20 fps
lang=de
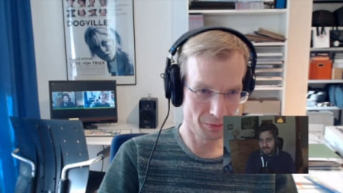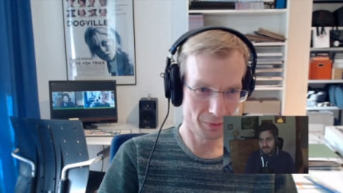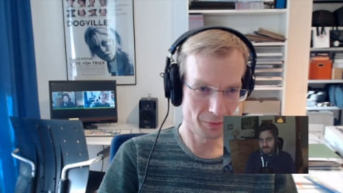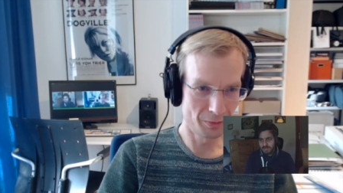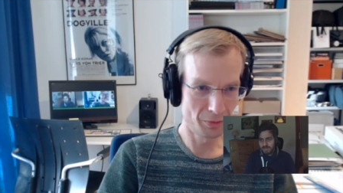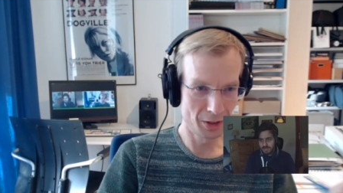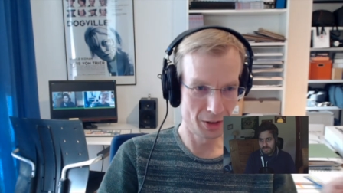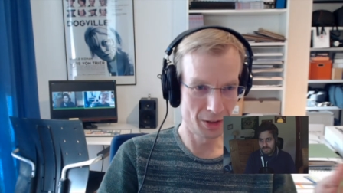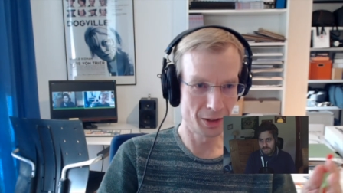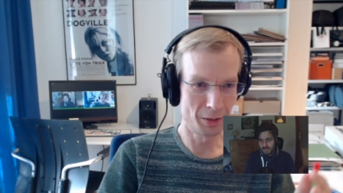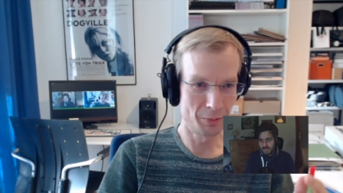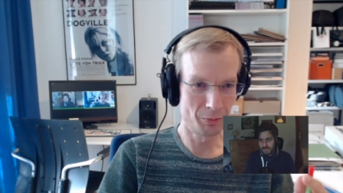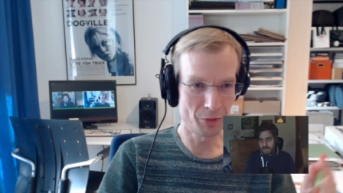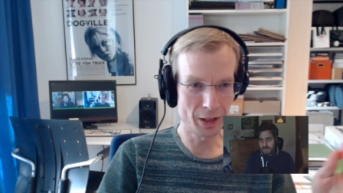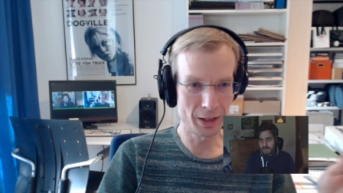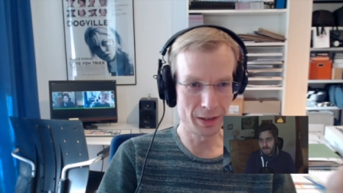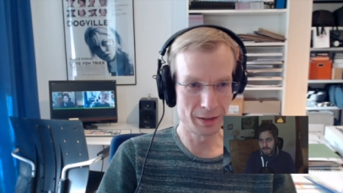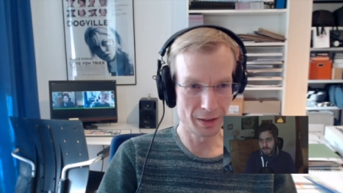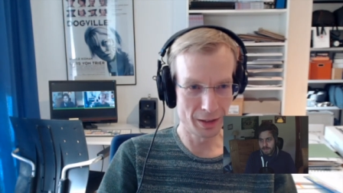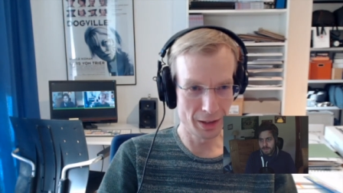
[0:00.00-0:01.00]
wieder im
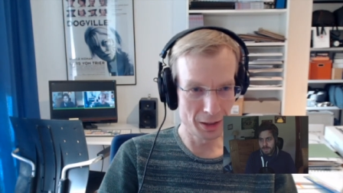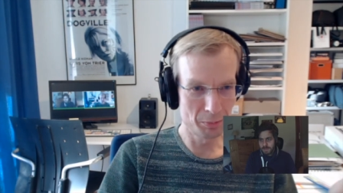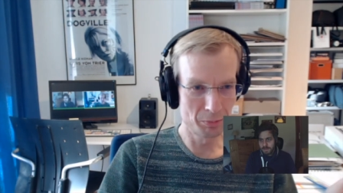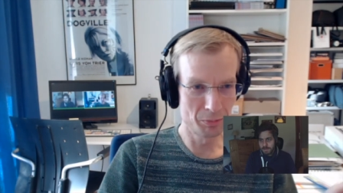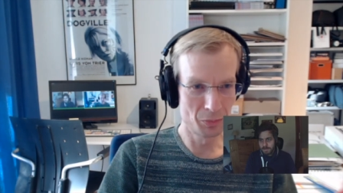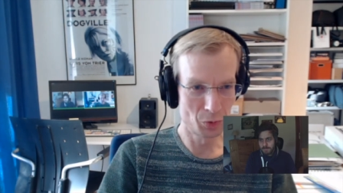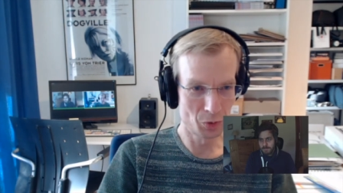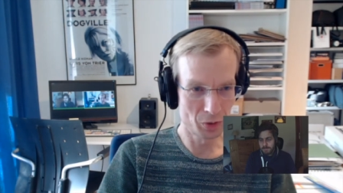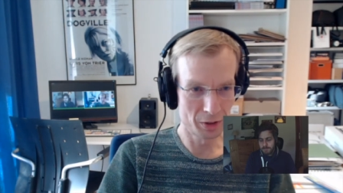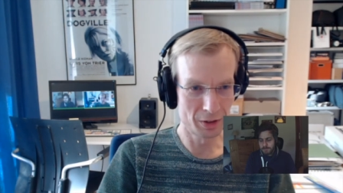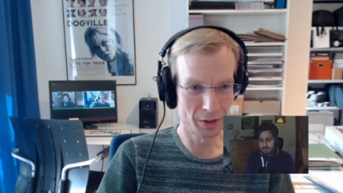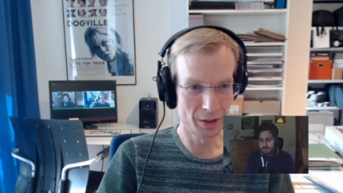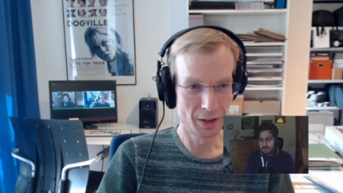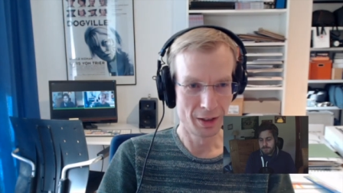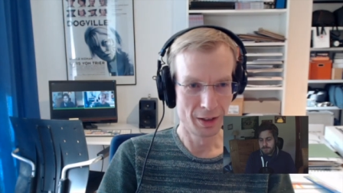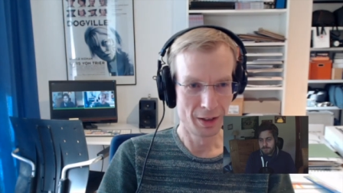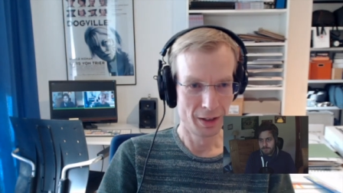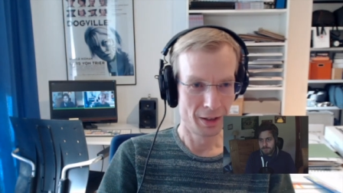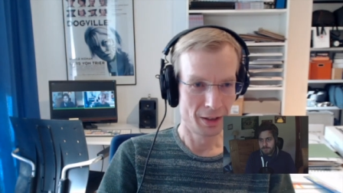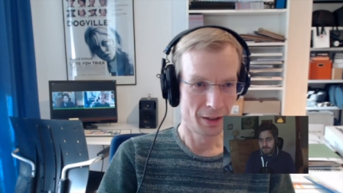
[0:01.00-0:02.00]
Wald leben und
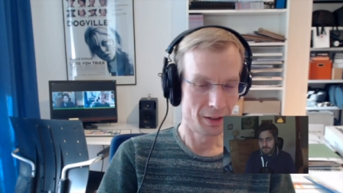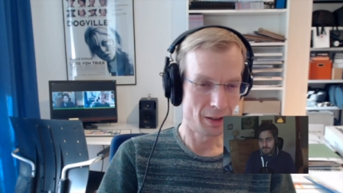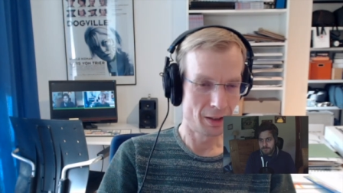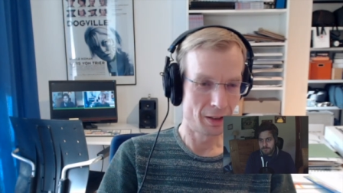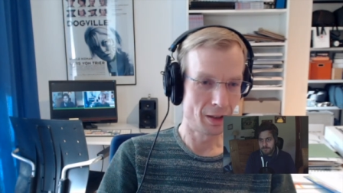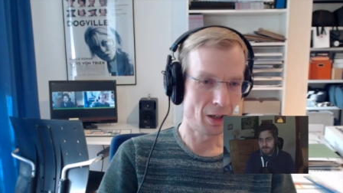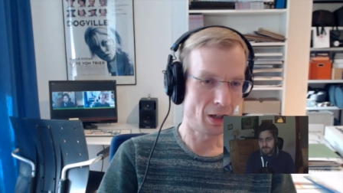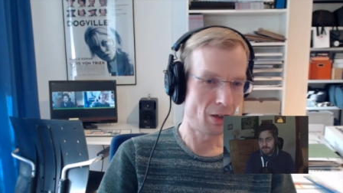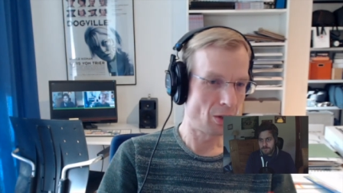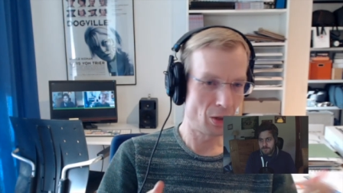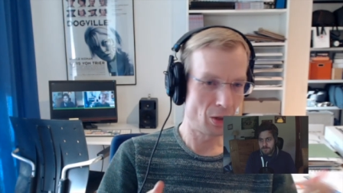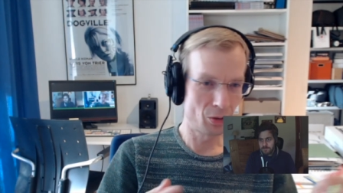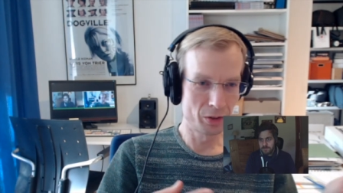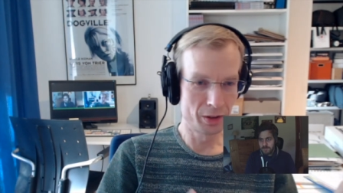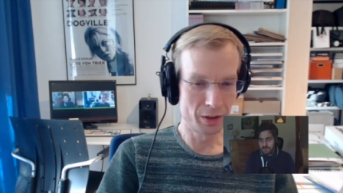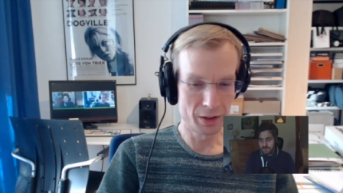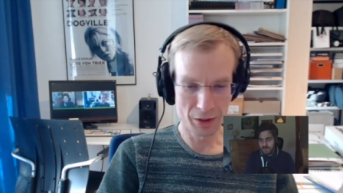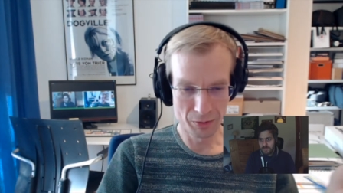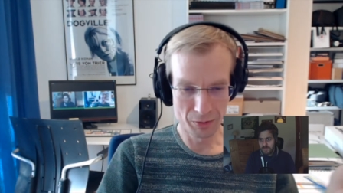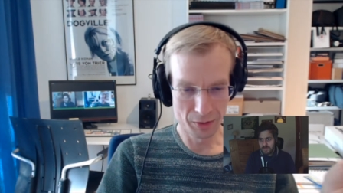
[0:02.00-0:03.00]
auch
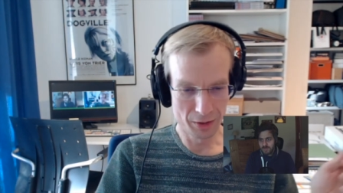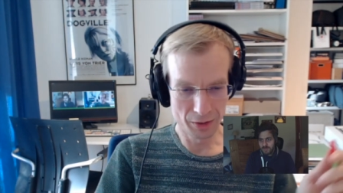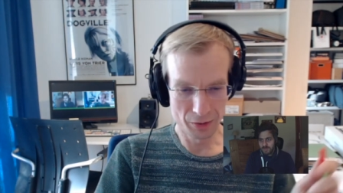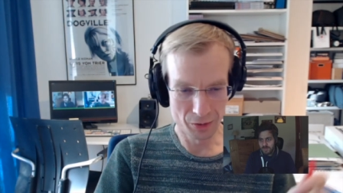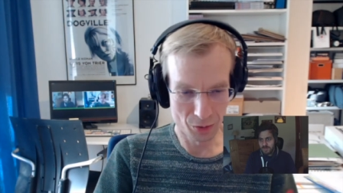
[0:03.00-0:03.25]
nicht, dass wir das